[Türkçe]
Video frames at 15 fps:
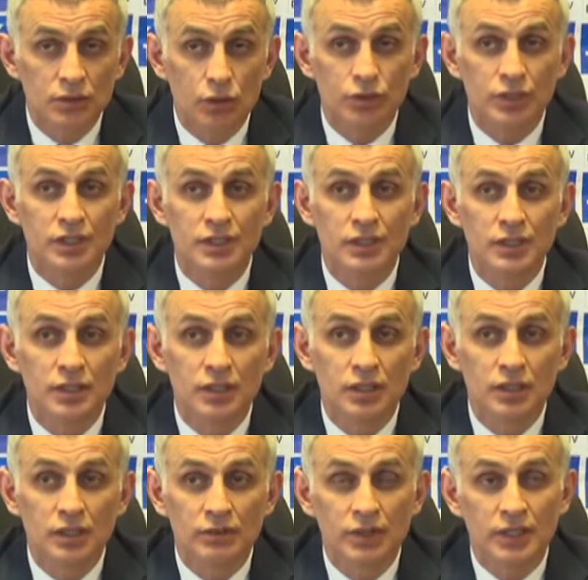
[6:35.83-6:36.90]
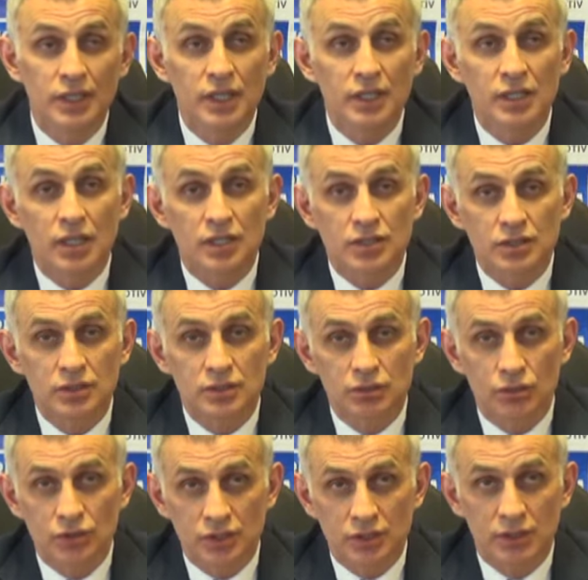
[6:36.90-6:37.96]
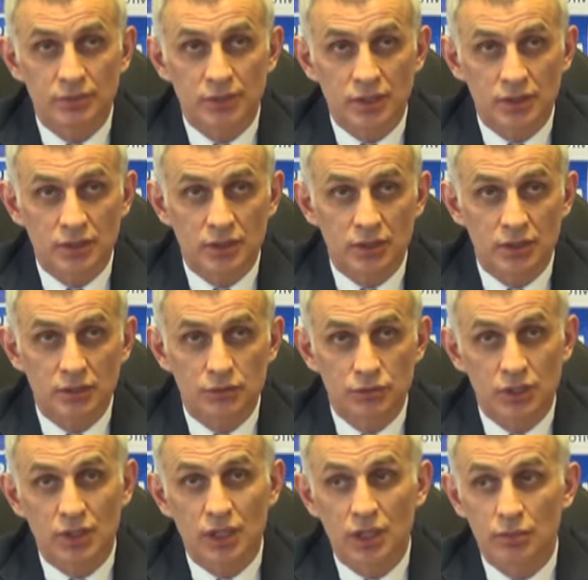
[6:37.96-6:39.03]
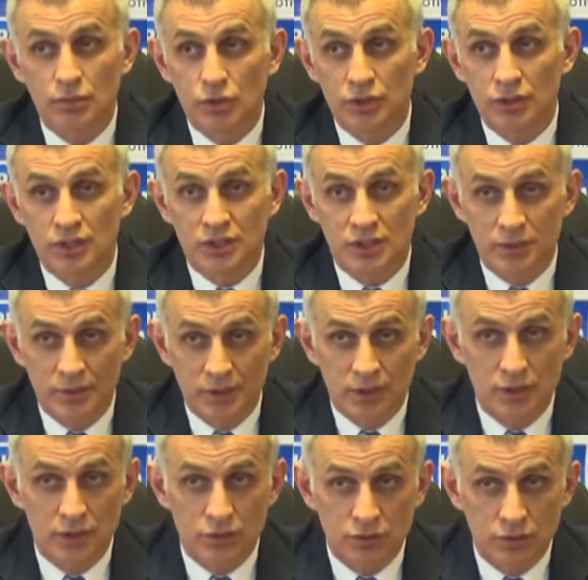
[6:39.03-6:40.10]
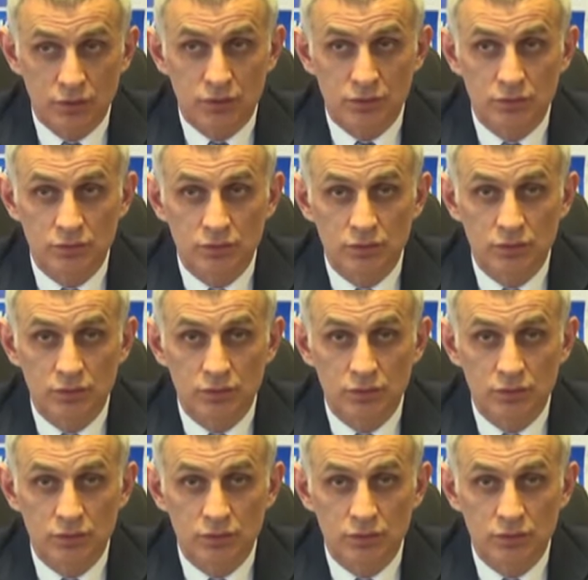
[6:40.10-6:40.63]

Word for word: ödedi ve neyin karşılığında o iş adamlarından aldı? Bunlar da kamuoyuna açıklamalarını istiyoruz.